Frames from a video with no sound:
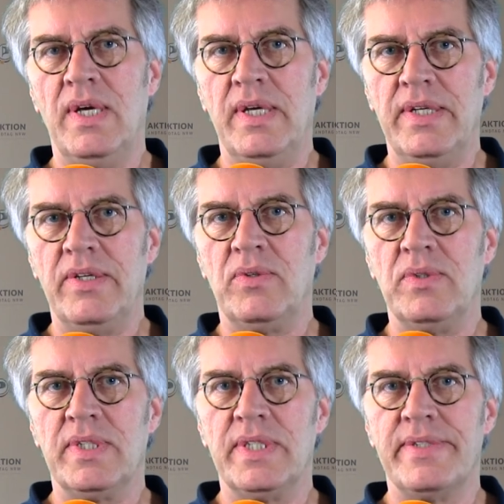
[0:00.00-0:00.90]

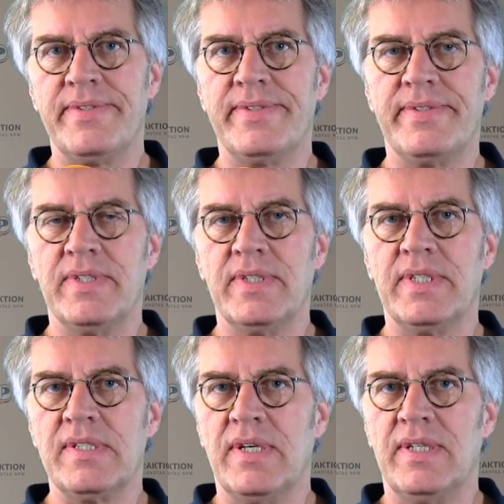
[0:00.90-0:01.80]
Hintergrund ist, äh,
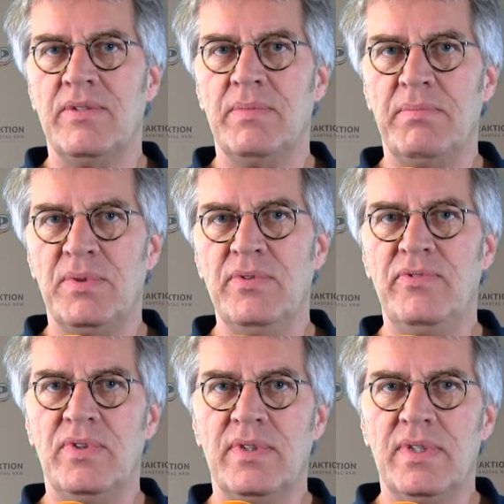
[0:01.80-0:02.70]
dass eine
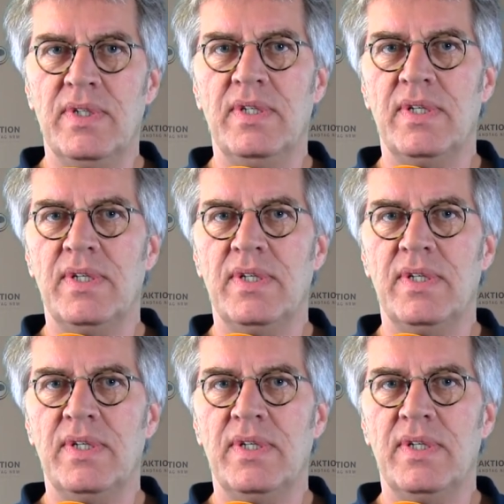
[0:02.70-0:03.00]
Überprüfung